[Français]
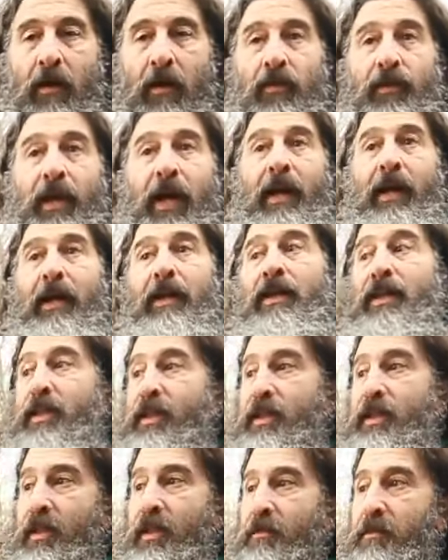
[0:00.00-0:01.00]
On a la
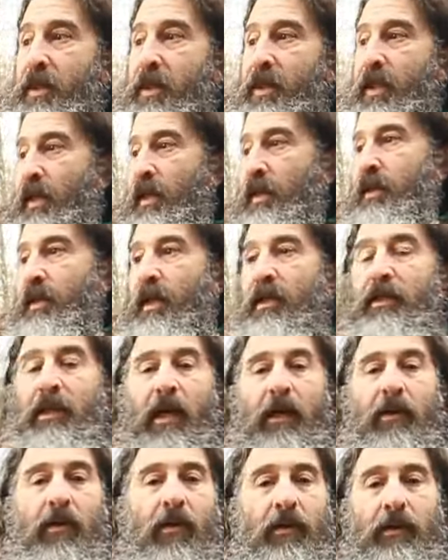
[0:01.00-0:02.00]
légitimité d'être
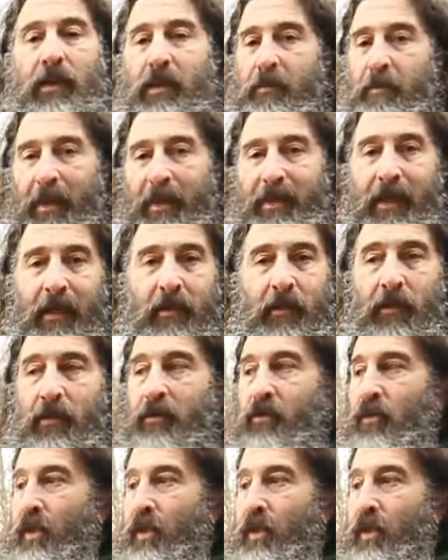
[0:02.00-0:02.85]
d'accord, d'être pas d'accord,